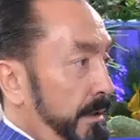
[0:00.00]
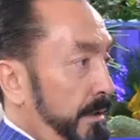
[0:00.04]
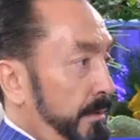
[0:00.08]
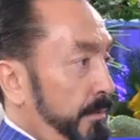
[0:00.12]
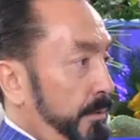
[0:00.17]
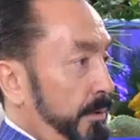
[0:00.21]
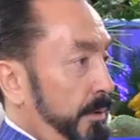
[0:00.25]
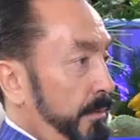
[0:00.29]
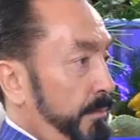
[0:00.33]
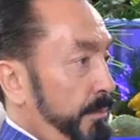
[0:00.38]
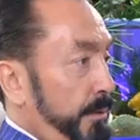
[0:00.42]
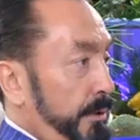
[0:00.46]

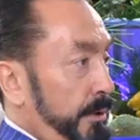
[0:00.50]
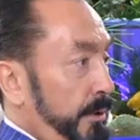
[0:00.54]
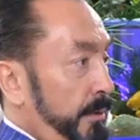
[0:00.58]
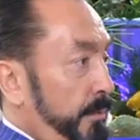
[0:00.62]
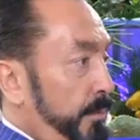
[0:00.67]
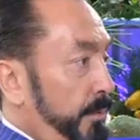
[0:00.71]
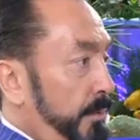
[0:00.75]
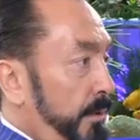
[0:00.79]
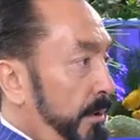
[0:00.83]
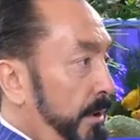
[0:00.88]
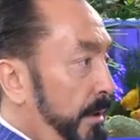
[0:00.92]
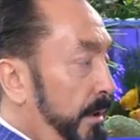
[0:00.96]
böyle bıyık
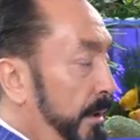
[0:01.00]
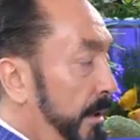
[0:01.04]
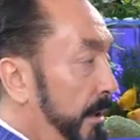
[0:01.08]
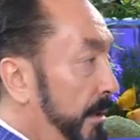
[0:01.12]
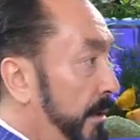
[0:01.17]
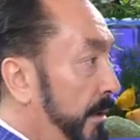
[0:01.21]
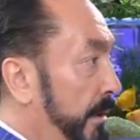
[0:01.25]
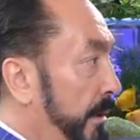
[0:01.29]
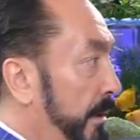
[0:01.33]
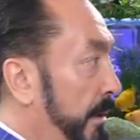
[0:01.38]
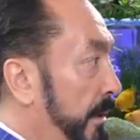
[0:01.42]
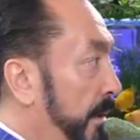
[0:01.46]
vurarak,
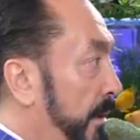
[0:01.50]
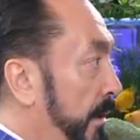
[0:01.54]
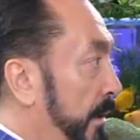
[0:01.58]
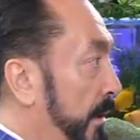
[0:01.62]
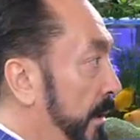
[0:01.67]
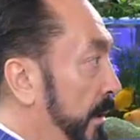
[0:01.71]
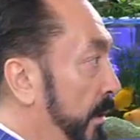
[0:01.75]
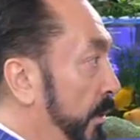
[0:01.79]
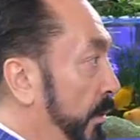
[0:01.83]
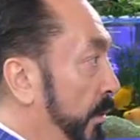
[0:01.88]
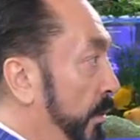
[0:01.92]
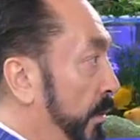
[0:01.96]

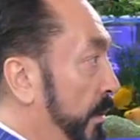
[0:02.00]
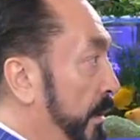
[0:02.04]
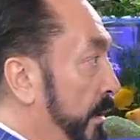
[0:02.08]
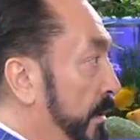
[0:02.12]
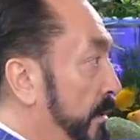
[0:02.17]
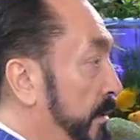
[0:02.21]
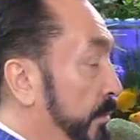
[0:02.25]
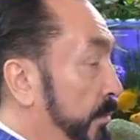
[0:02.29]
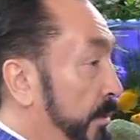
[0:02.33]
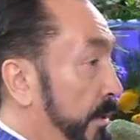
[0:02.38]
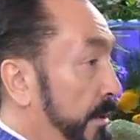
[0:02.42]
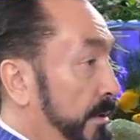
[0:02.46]
orasını
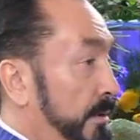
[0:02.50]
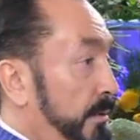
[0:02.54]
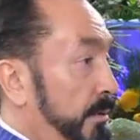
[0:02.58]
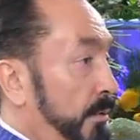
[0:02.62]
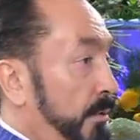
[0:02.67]
burasını